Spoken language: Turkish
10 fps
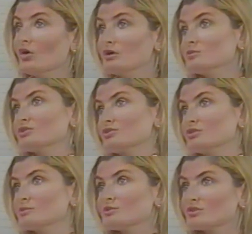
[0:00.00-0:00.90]

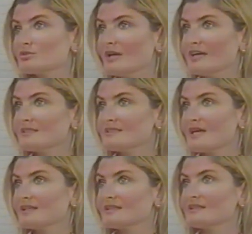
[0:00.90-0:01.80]
Ölmüş diyorum çünkü ben de
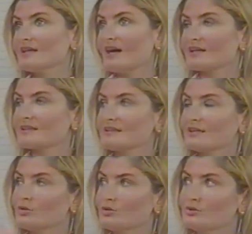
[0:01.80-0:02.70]
zaten
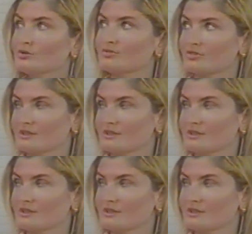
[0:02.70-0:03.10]
arkadan önü